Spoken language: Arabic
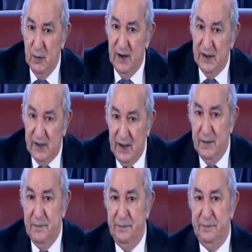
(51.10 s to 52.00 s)

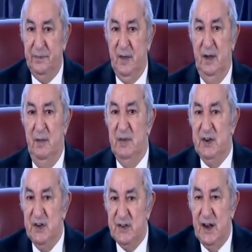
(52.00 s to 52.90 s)
ولكن
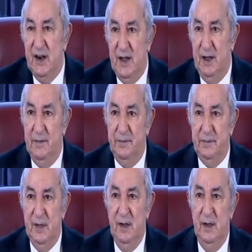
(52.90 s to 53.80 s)
باش نصلح
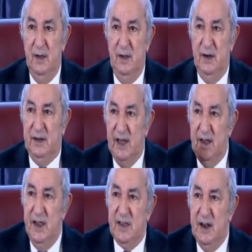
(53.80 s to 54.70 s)

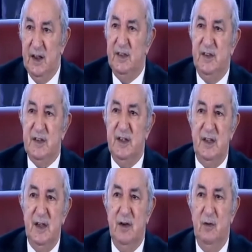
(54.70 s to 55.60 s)
الكارثة
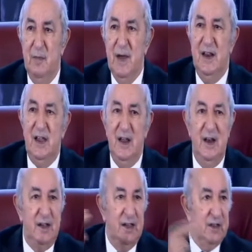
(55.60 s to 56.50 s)
الاقتصادية والمالية
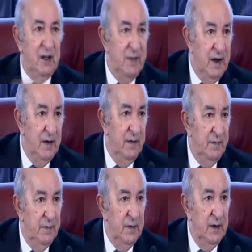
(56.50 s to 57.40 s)
اللي كانت قبل
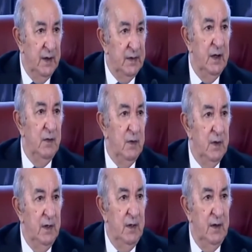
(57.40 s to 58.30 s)
هذا
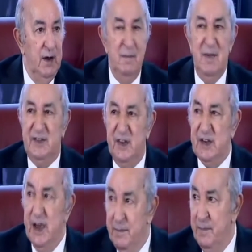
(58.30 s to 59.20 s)
هو لما
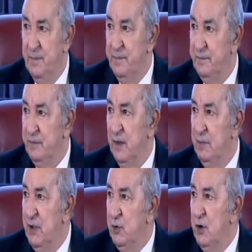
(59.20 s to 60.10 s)
تسحب
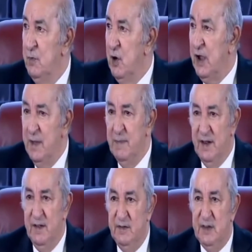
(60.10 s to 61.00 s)
بدون
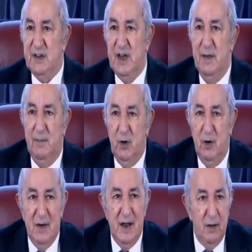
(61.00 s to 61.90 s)
مقابل تسحب
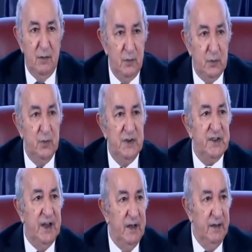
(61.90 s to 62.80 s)
العملة
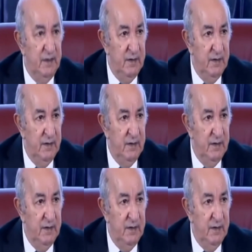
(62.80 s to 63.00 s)
وتوزع